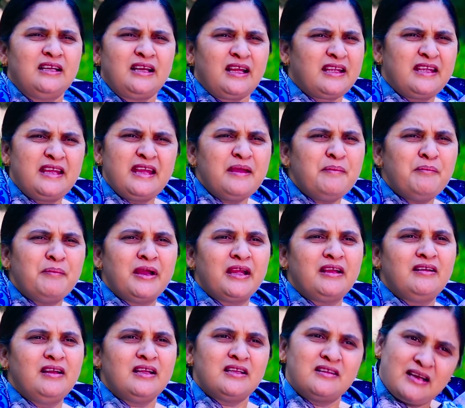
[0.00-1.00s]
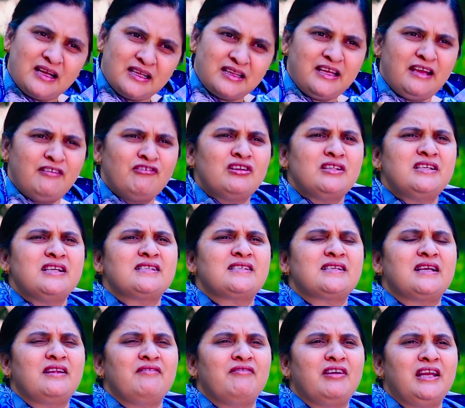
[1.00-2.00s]
నాకేం భయం లేదు నా దేవుడు
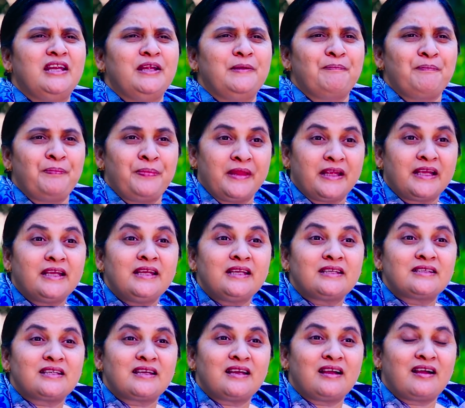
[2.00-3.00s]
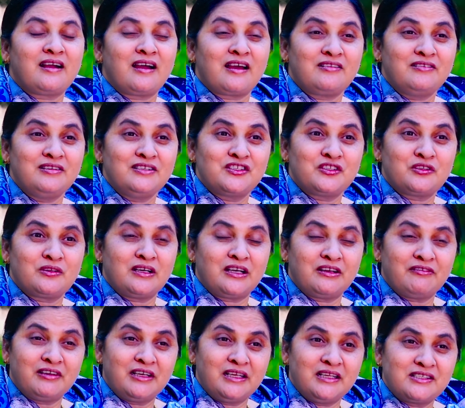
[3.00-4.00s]
చేశాడు ఇవన్నీ కీర్తనాకారుడు
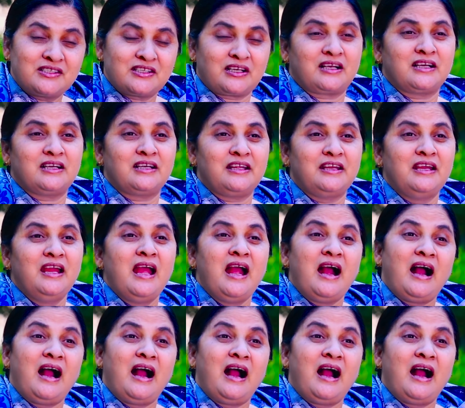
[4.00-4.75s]
ఇస్తున్నటువంటి చక్కటి